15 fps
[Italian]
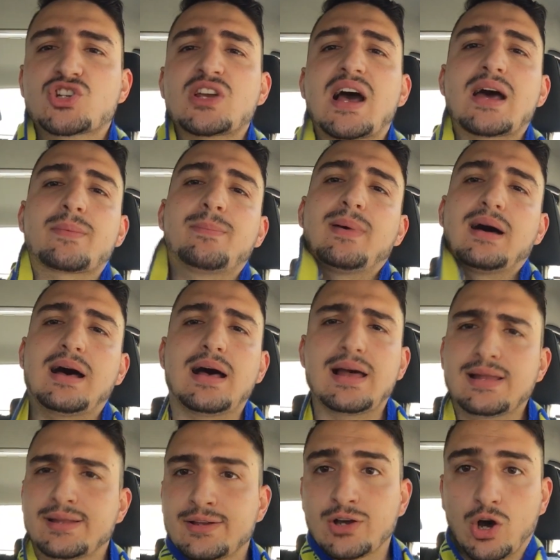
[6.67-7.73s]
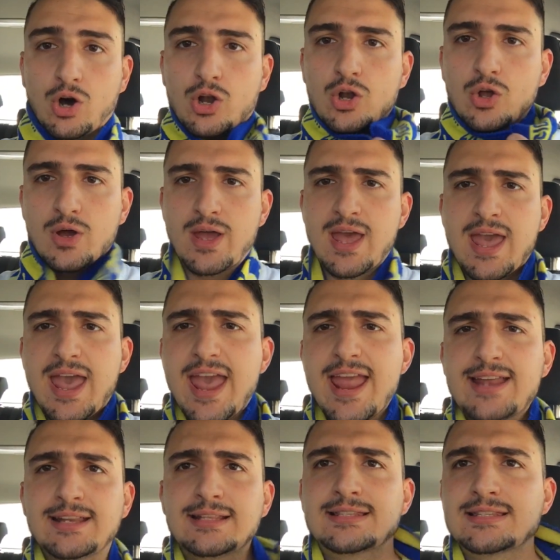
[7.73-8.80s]
sciarpa al collo
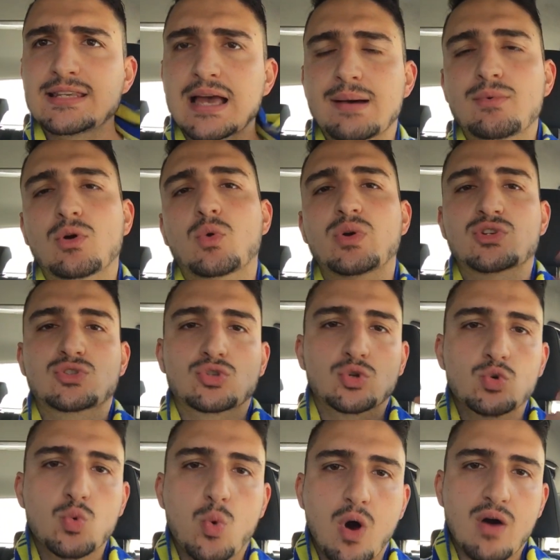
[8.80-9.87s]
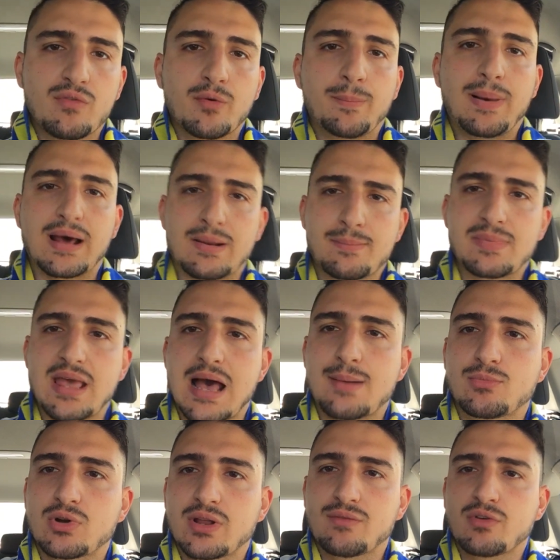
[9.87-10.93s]
e iniziamo questo nuovo
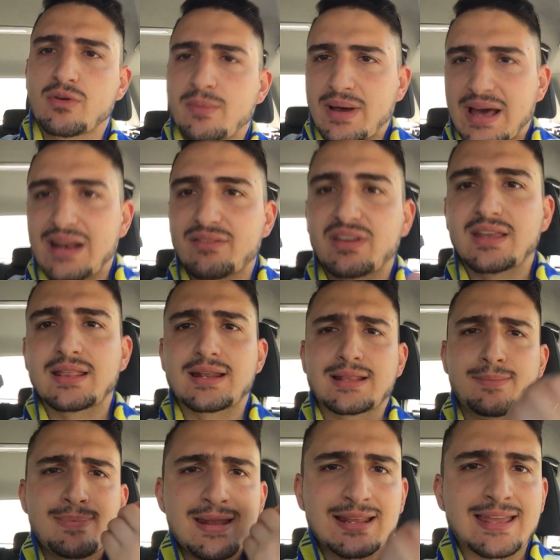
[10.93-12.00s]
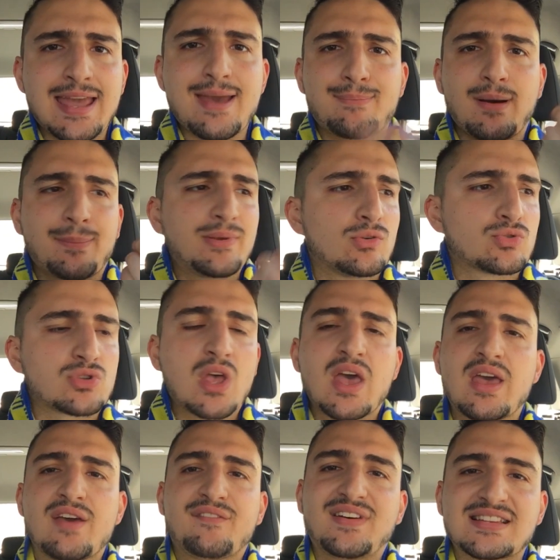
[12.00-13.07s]
Parmiamone. Voi magari vi chiederete perché Papyrus
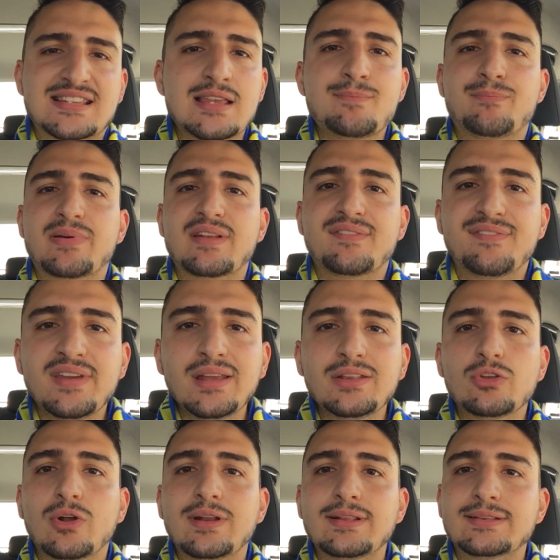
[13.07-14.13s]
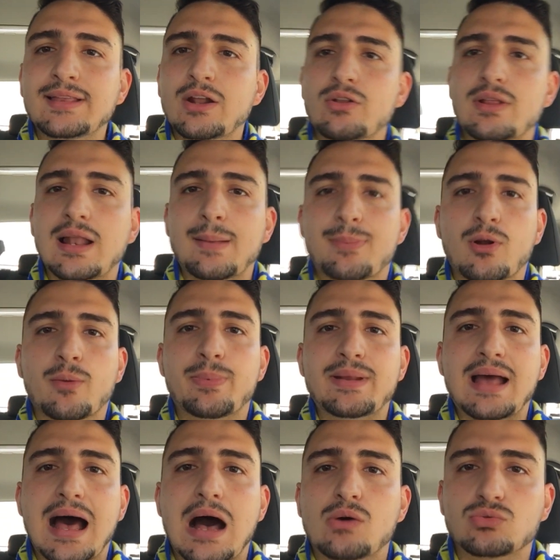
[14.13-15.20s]
fa sempre video all'interno della
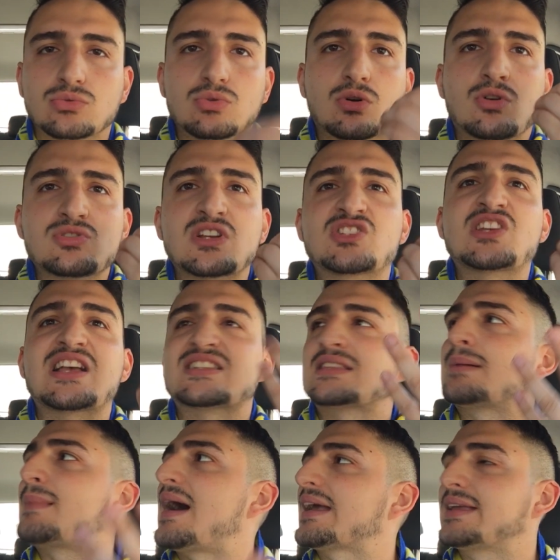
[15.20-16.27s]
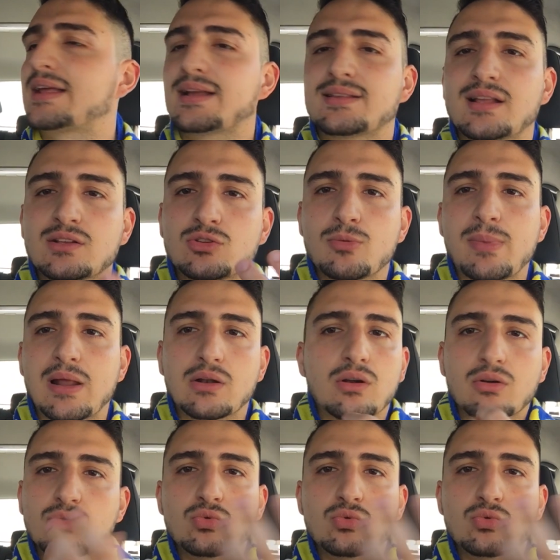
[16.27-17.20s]
propria auto? Cosa c'ha sta macchina di tanto bello?